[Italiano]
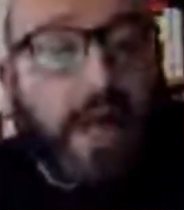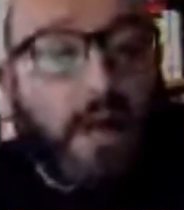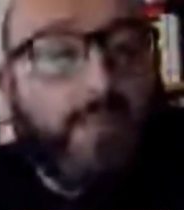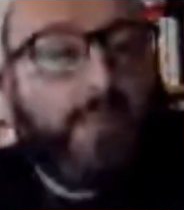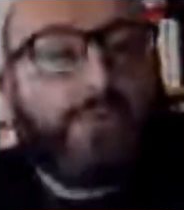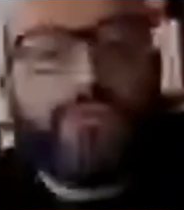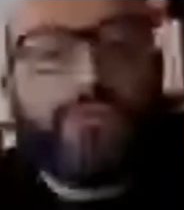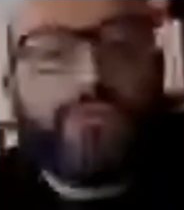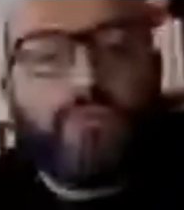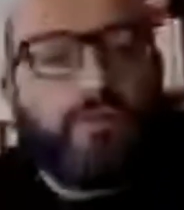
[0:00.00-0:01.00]
ha
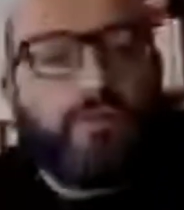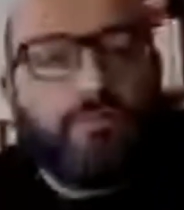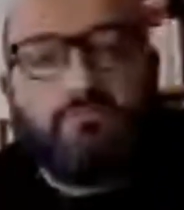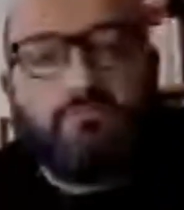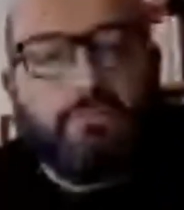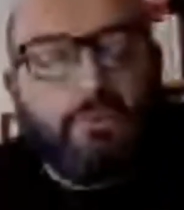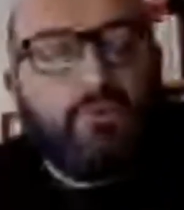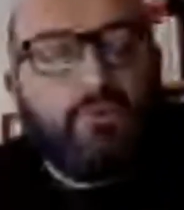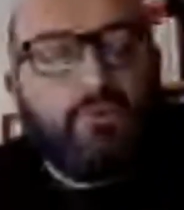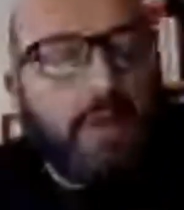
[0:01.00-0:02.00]
prodotto il
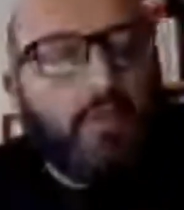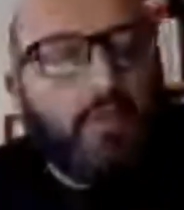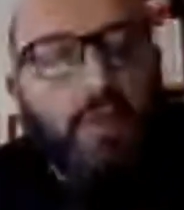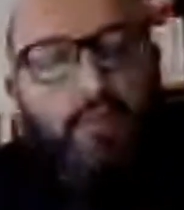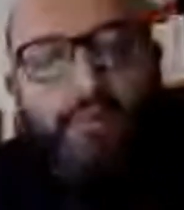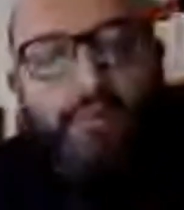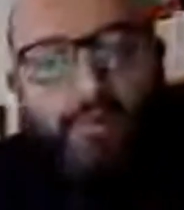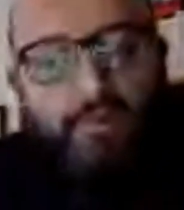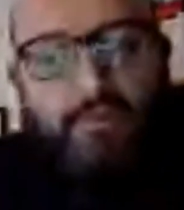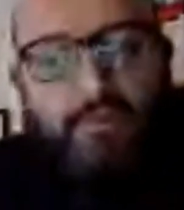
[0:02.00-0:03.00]
suo capolavoro,
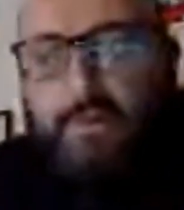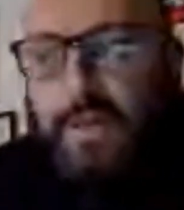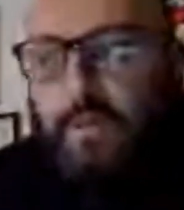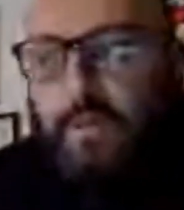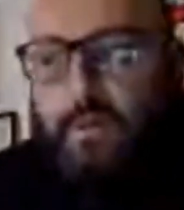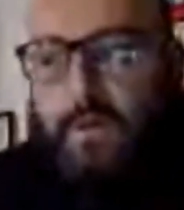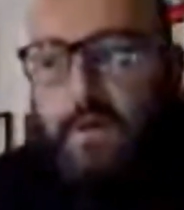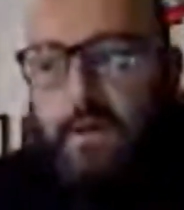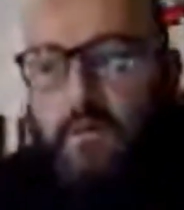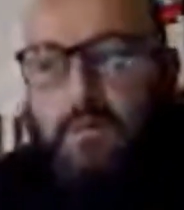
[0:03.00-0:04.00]
che vogliamo,
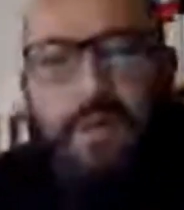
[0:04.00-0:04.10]
per